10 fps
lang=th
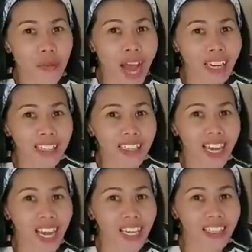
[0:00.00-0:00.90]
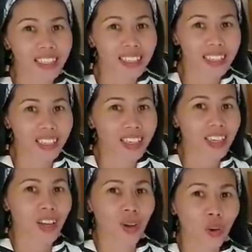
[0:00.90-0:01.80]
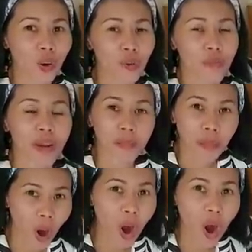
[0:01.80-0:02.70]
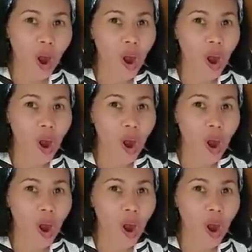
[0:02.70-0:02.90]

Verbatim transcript: รย์มากเลยนะคะ ที่คนเป็นพ่อ